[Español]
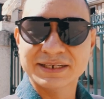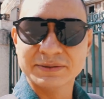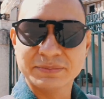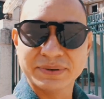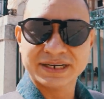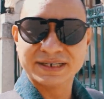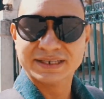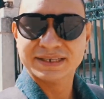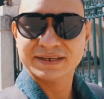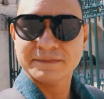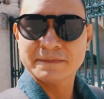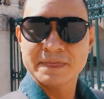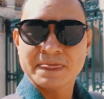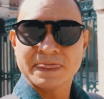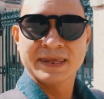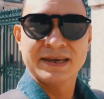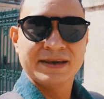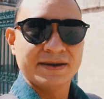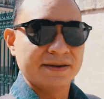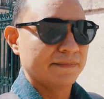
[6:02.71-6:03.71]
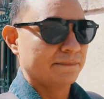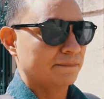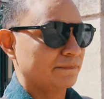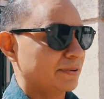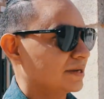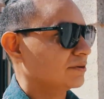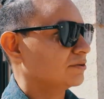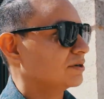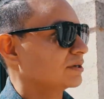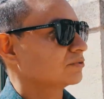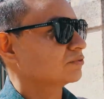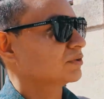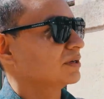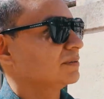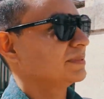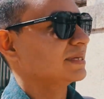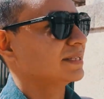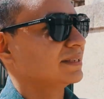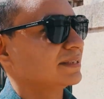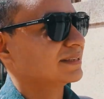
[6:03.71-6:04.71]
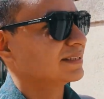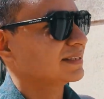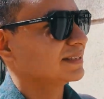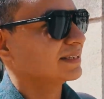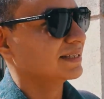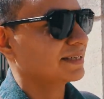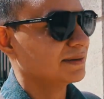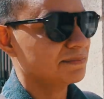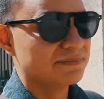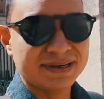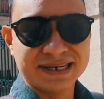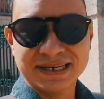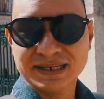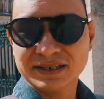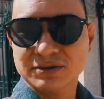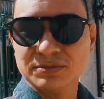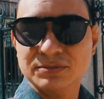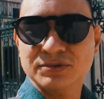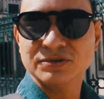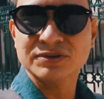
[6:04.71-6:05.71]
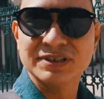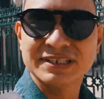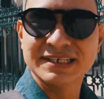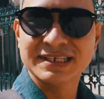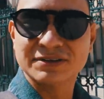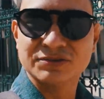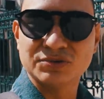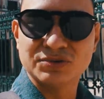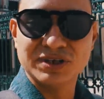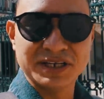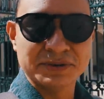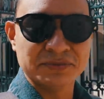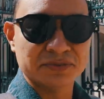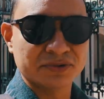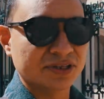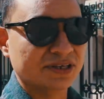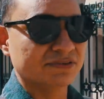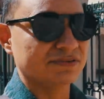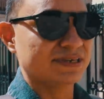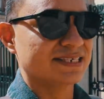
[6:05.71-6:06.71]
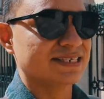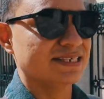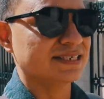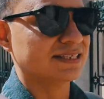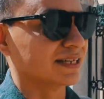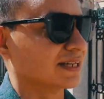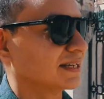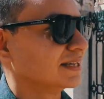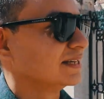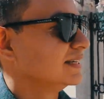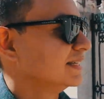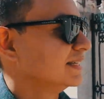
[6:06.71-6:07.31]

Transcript: del parque, pero actualmente es más como de turismo, de visita.